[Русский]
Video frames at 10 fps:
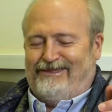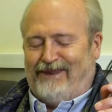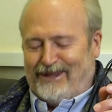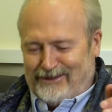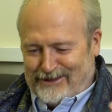
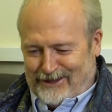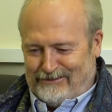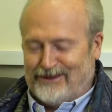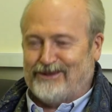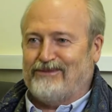приносят
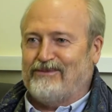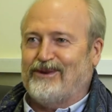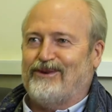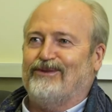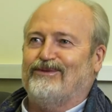мешок
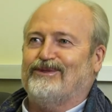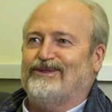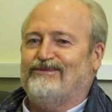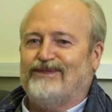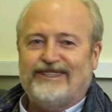мехов, очень
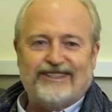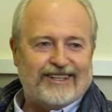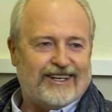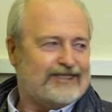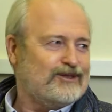
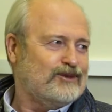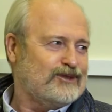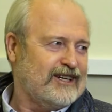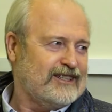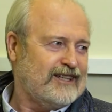выделка
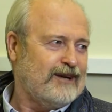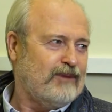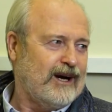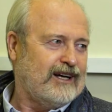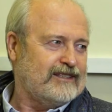роскошная,
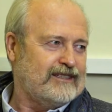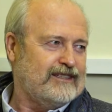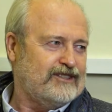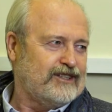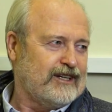разнообразная,
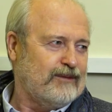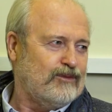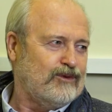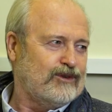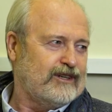и
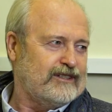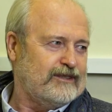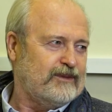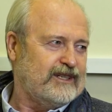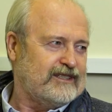чернобурка
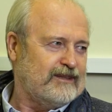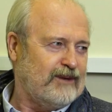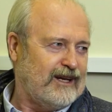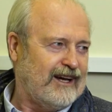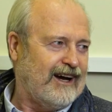тебе, и
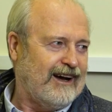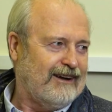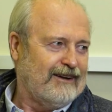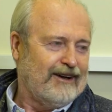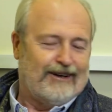соболя. Mm-hmm.
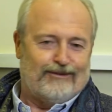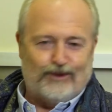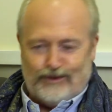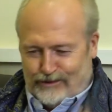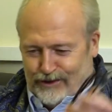
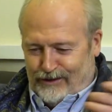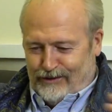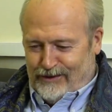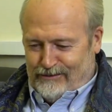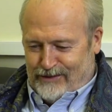Вот
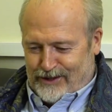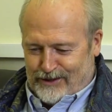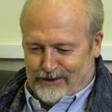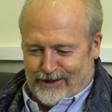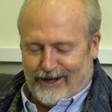такой
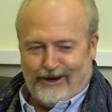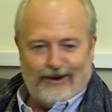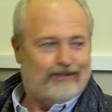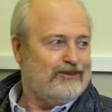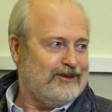мешок
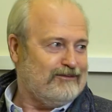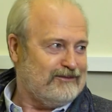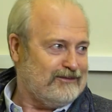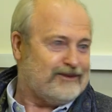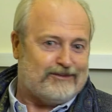огромный
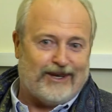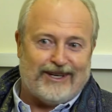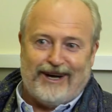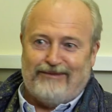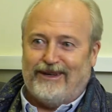с
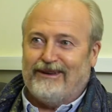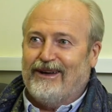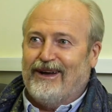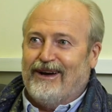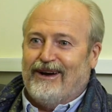мехами.
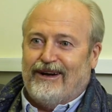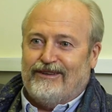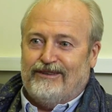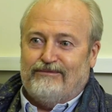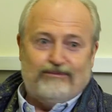
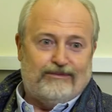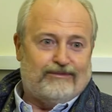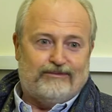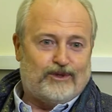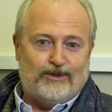Они,
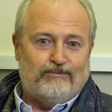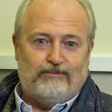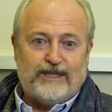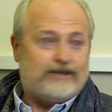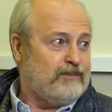причем
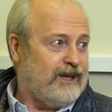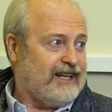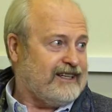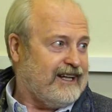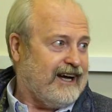
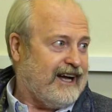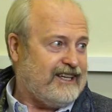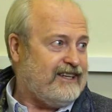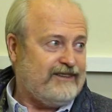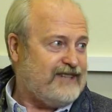бесплатно,
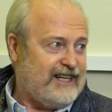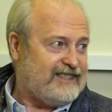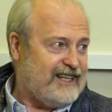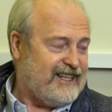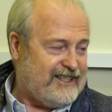они не взяли за
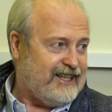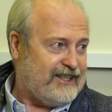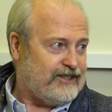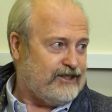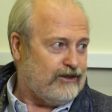это
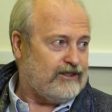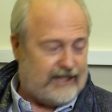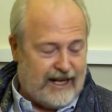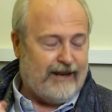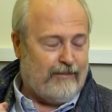денег ничего, они дали на